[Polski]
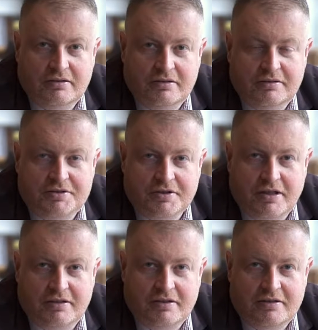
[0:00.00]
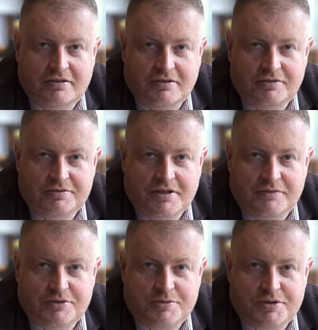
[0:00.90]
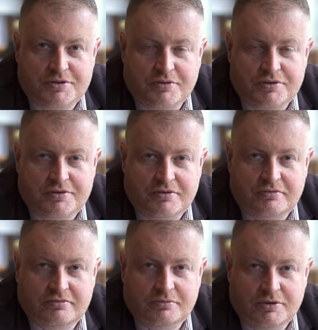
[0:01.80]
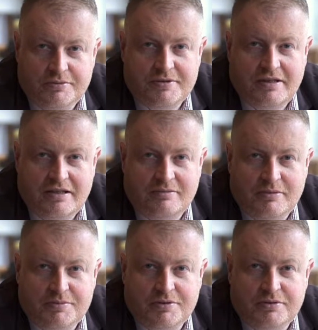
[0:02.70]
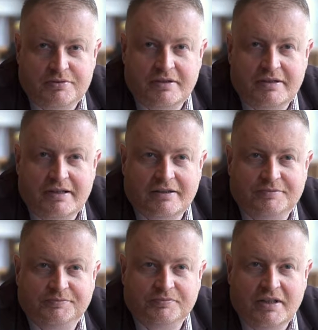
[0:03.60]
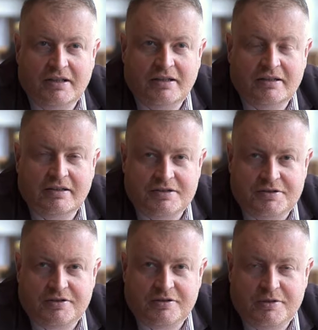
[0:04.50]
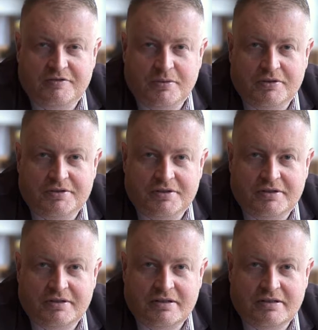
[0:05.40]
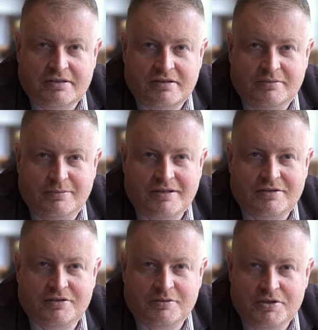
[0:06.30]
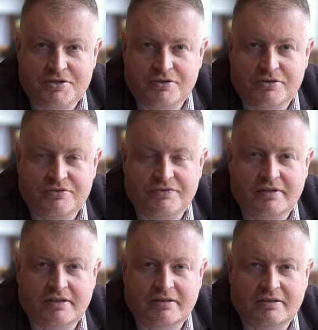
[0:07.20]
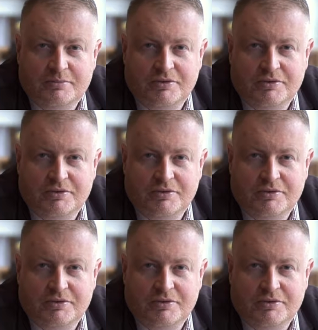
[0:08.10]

E, czy kelner to zawód z przyszłością? Moim zdaniem absolutnie tak. Gastronomia w Polsce się teraz bardzo dynamicznie rozwija.